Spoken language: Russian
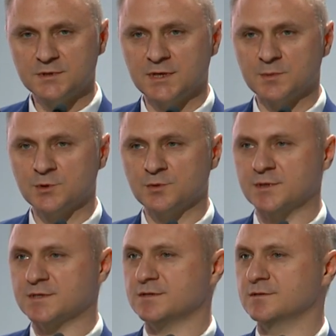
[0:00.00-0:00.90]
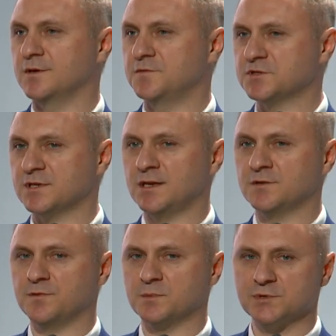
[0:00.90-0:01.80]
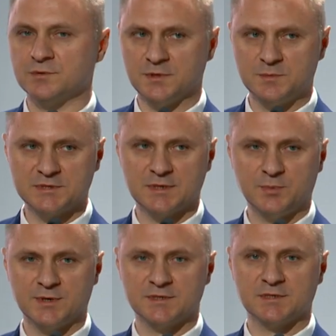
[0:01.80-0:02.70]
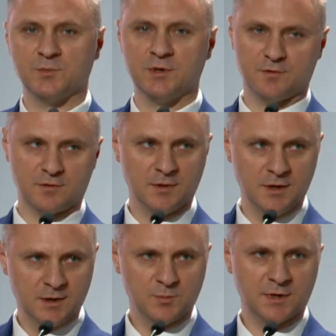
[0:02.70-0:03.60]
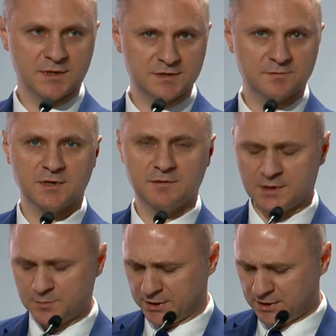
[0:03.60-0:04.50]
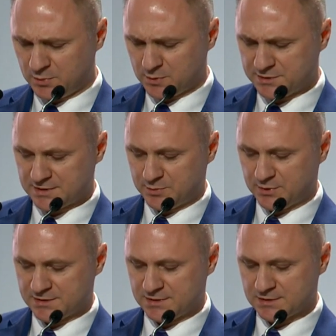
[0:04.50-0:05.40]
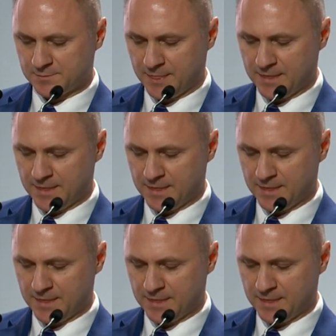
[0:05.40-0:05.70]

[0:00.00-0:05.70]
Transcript: термин у нас официальная информационная безопасность, мы, его, мы активно говорим про кибербезопасность.